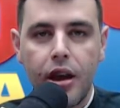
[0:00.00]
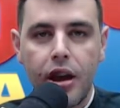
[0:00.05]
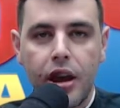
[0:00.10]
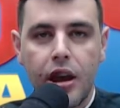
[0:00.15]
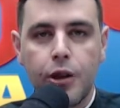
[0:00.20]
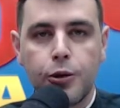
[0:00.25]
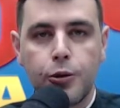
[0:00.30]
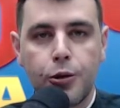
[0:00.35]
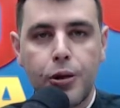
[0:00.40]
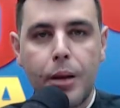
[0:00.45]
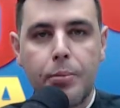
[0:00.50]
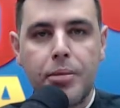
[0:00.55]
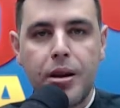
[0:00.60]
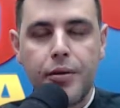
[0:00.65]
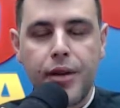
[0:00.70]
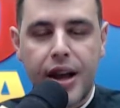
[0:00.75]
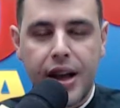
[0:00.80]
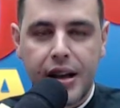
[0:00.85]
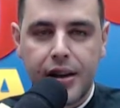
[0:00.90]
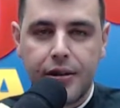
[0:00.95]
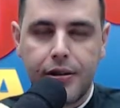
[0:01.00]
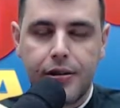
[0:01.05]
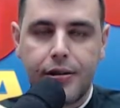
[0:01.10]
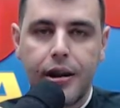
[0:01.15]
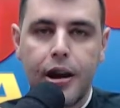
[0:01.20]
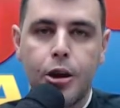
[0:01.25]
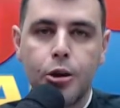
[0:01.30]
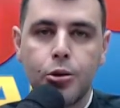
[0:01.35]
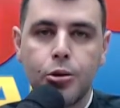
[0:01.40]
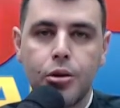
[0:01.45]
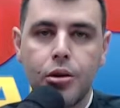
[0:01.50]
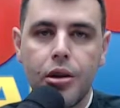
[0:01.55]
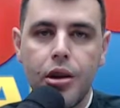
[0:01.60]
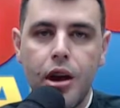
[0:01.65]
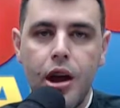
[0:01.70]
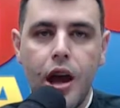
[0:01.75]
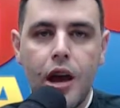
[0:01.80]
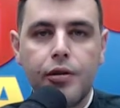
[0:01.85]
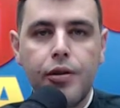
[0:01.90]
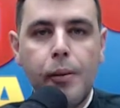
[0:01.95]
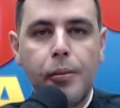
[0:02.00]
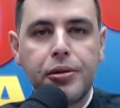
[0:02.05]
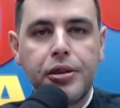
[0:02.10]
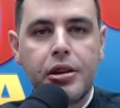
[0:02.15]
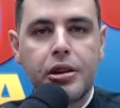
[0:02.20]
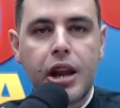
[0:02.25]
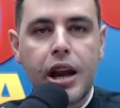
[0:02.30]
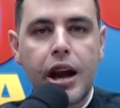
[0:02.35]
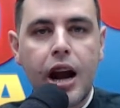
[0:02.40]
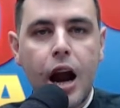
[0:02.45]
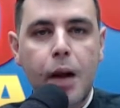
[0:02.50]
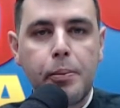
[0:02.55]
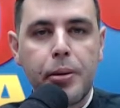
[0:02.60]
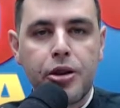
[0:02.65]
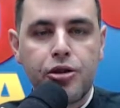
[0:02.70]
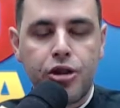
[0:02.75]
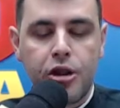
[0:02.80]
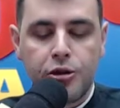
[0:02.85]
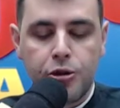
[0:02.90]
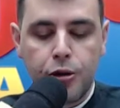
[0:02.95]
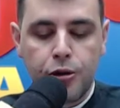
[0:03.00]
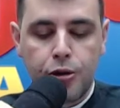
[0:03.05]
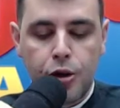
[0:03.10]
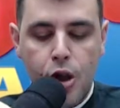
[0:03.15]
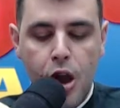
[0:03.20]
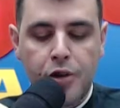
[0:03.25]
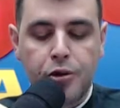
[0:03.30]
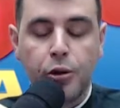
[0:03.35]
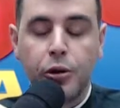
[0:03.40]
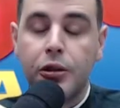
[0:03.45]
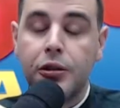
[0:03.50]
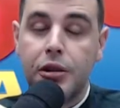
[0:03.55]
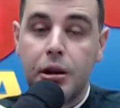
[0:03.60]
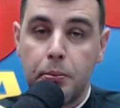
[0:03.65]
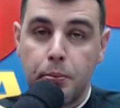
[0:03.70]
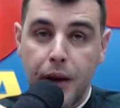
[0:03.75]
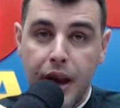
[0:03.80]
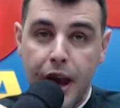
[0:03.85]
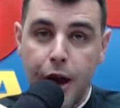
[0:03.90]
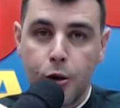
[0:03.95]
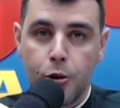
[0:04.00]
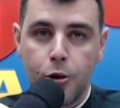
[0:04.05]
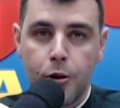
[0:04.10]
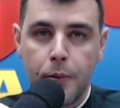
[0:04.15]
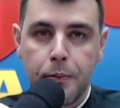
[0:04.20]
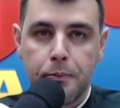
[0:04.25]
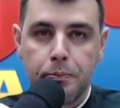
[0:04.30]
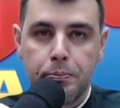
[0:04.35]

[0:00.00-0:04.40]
Isso também vai cansando? Vamos entregar para Jesus o nosso desemprego,